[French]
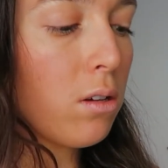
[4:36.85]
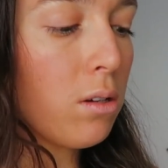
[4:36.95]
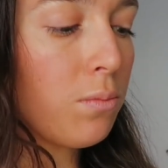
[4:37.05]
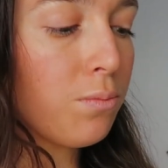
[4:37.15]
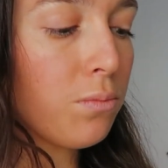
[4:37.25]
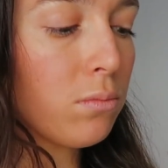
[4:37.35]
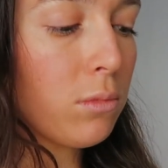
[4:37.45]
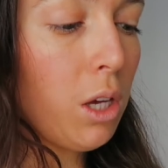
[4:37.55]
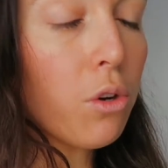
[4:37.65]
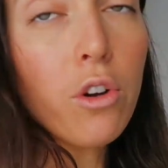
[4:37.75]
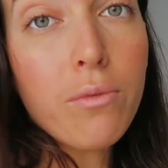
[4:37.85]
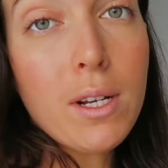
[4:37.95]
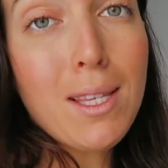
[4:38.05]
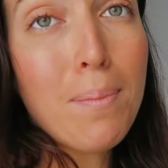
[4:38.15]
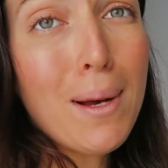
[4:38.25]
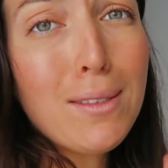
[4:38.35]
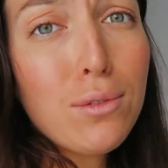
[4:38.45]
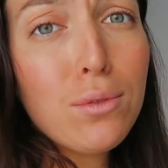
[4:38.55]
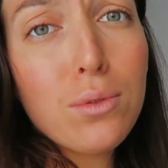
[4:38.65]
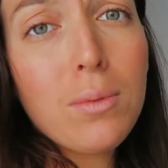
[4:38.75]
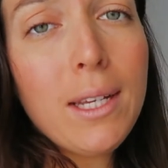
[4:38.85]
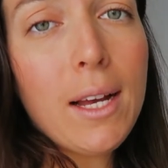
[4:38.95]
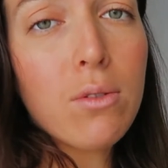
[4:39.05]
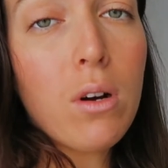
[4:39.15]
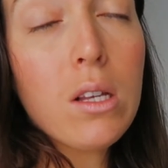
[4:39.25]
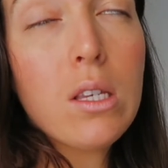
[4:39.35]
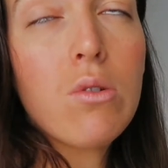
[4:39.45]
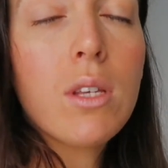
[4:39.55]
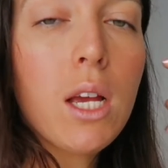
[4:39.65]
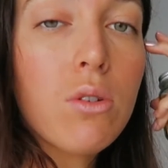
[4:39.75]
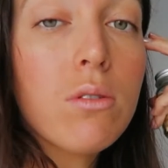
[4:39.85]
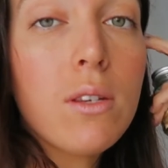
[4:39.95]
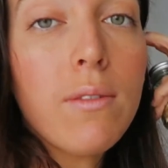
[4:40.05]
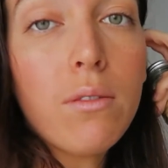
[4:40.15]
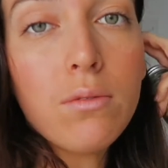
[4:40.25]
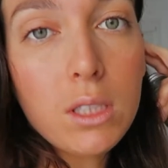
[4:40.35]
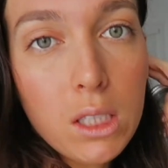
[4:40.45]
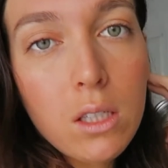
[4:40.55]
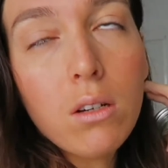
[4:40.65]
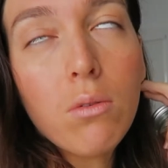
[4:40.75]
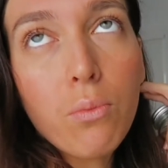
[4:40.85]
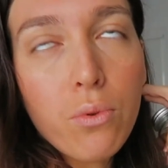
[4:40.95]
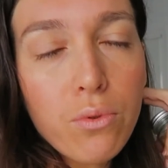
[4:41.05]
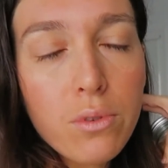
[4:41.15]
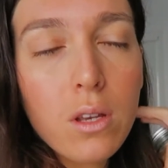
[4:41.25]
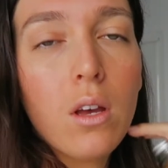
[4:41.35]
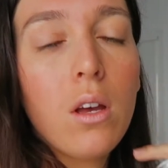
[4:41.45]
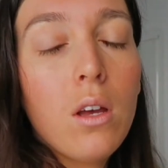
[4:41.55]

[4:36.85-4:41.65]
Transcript: Euh, et encore une fois, c'est pas du tout obligatoire, c'est juste quelque chose qui va vous aider en plus